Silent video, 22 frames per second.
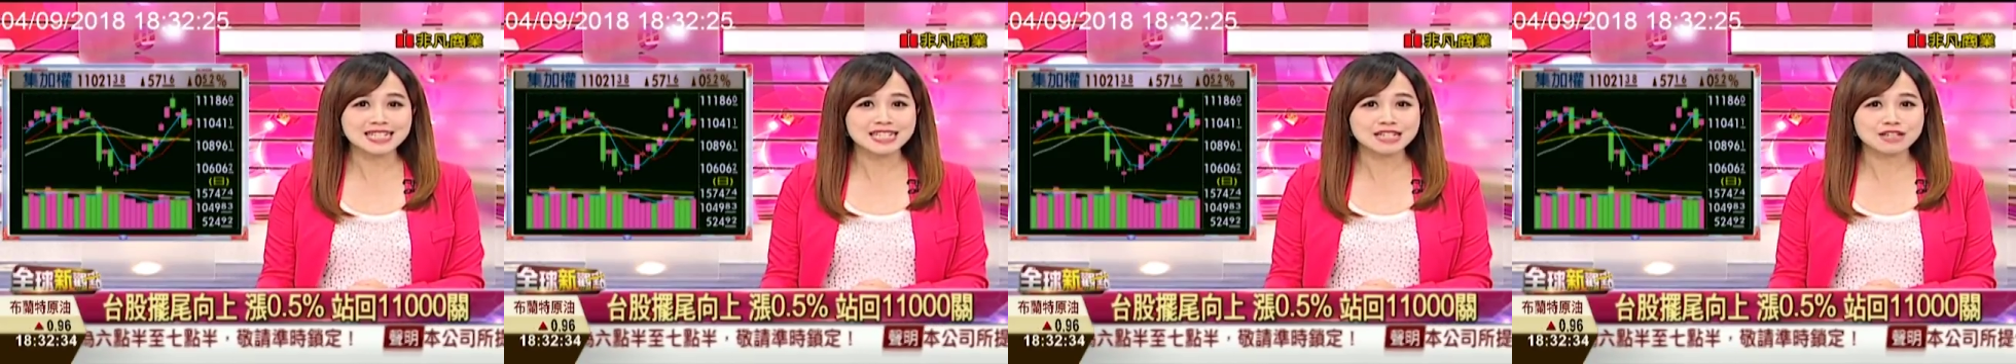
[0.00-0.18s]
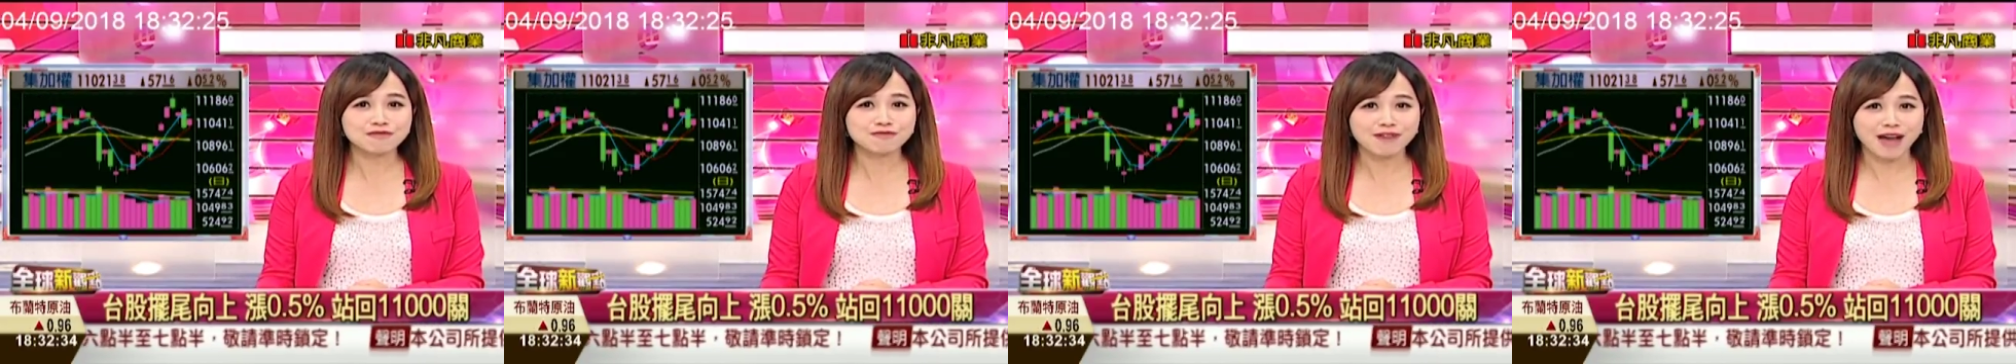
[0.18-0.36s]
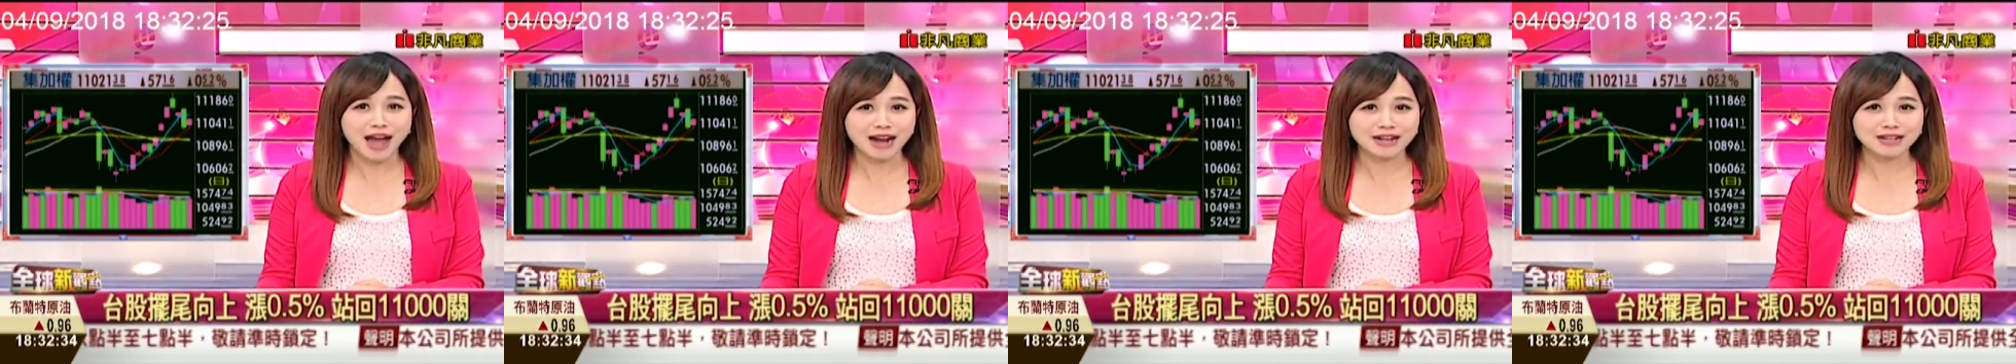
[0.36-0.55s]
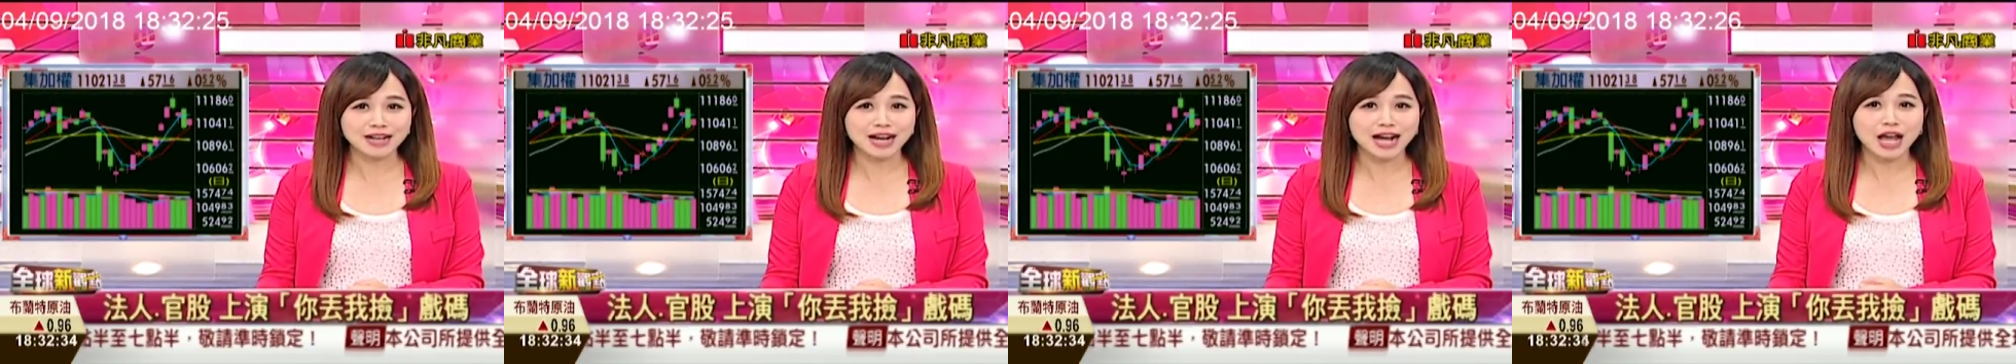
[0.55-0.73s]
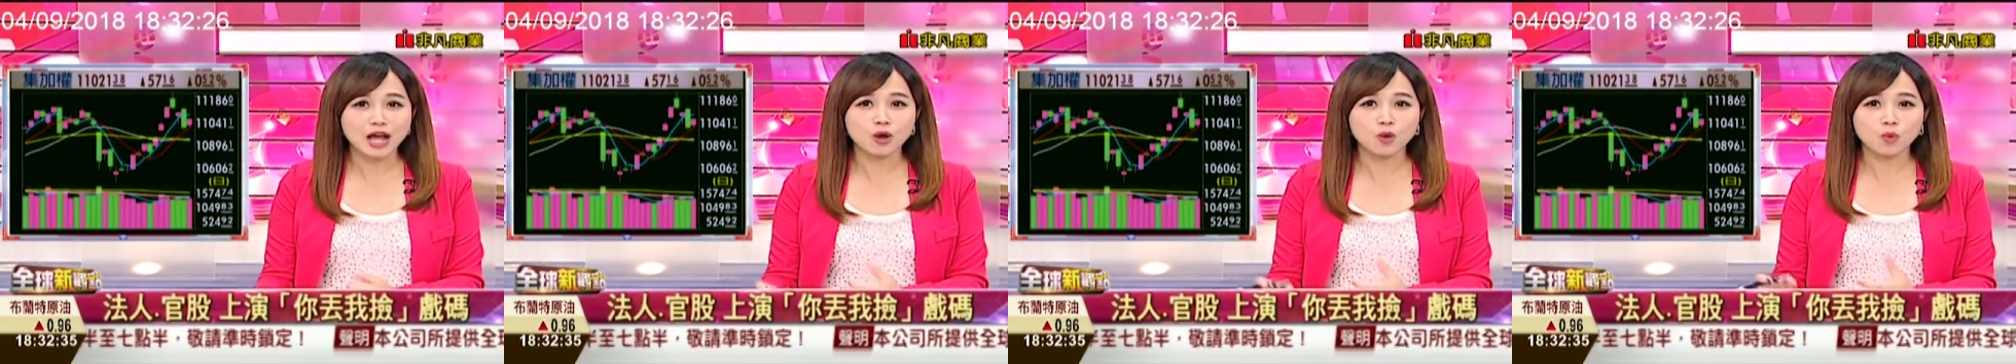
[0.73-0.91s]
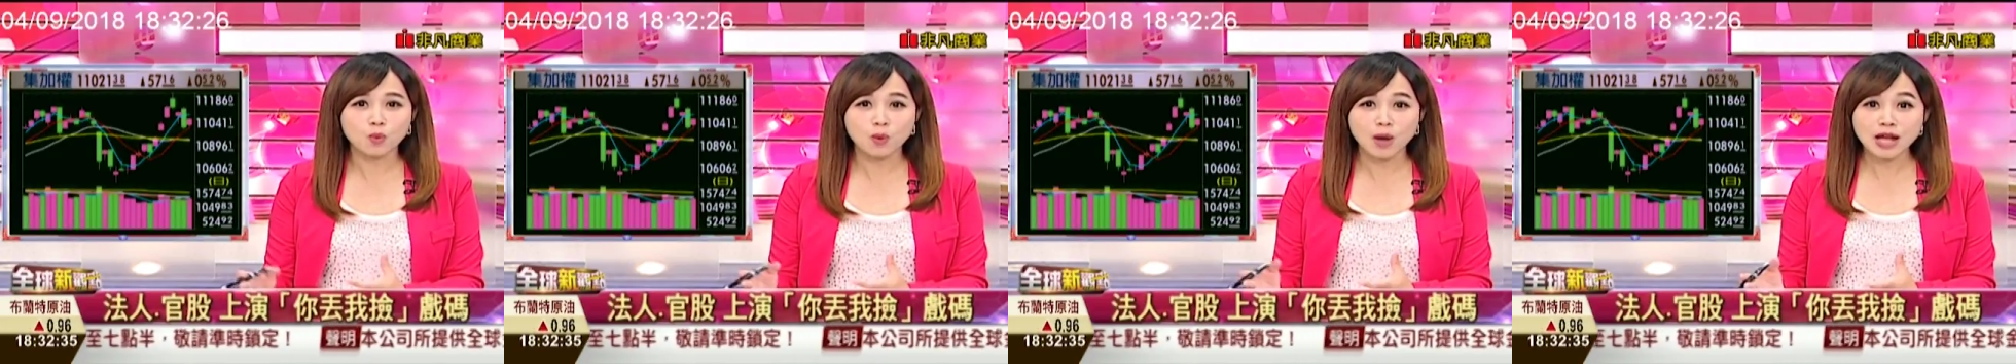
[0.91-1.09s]
期法人还
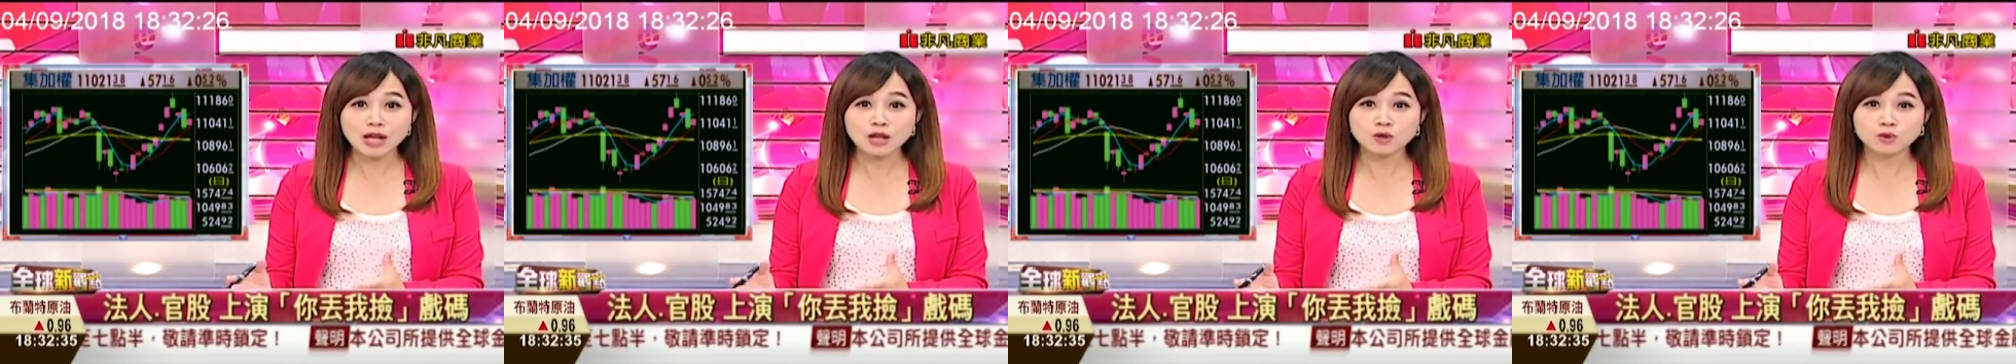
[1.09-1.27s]
有关